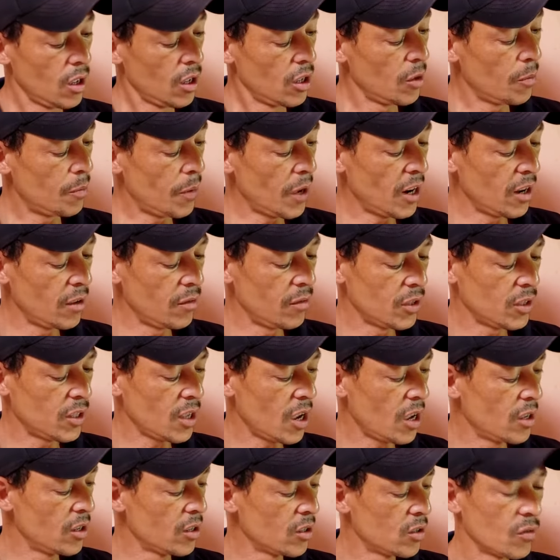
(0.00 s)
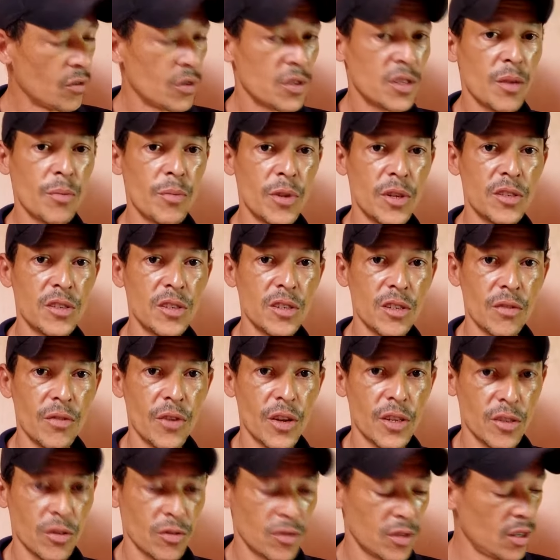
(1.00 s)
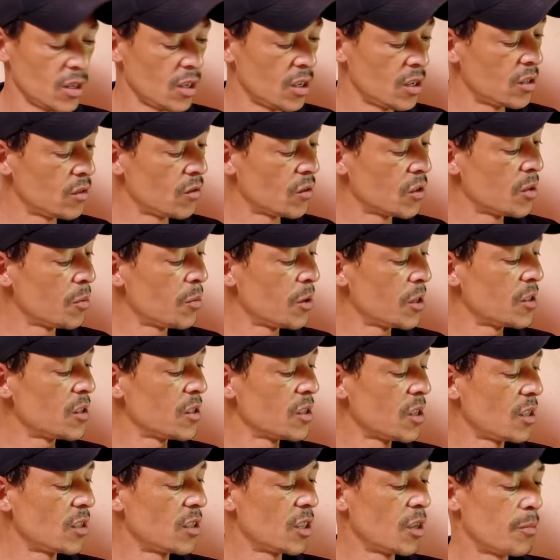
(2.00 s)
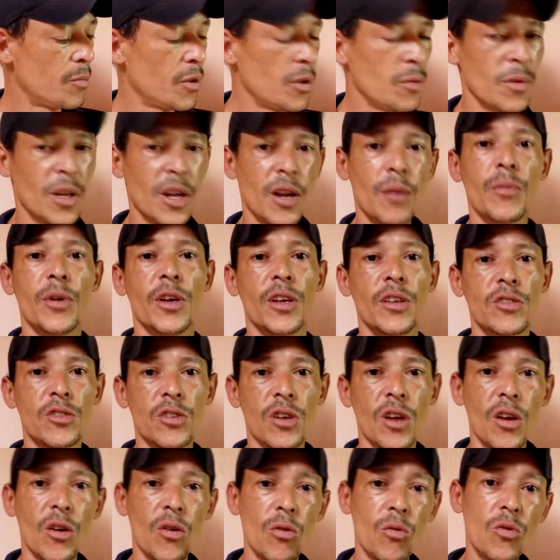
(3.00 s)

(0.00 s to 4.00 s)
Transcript: E para evitar isso, você precisa fazer o seguinte: você precisa ter, primeiramente,